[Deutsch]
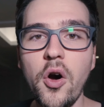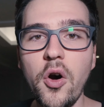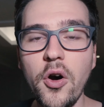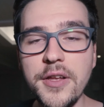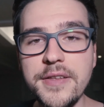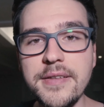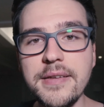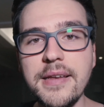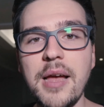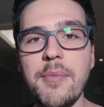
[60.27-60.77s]

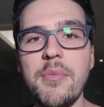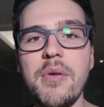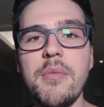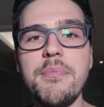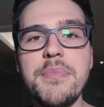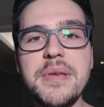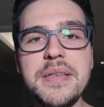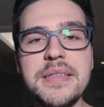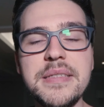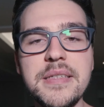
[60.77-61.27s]
Heute kann
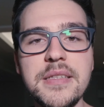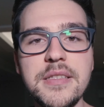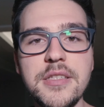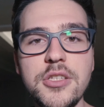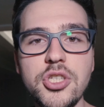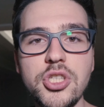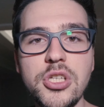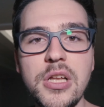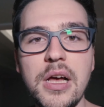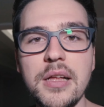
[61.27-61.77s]
man Business
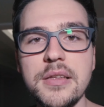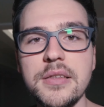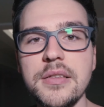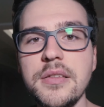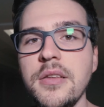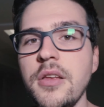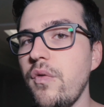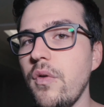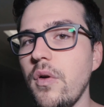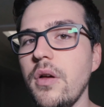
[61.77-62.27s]

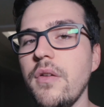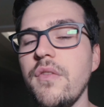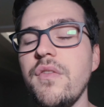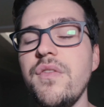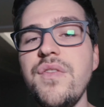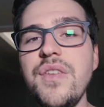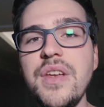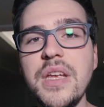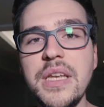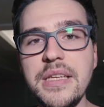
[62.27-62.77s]
starten für
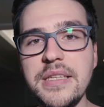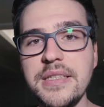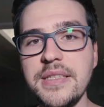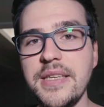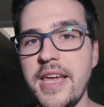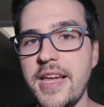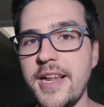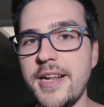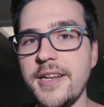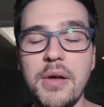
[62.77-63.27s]
wenig
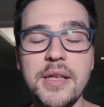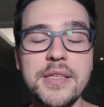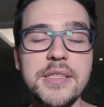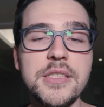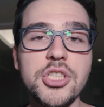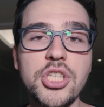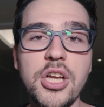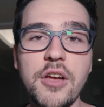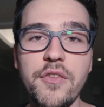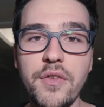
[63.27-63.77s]
Geld.
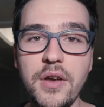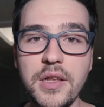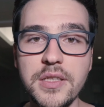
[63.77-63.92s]
Manche schaffen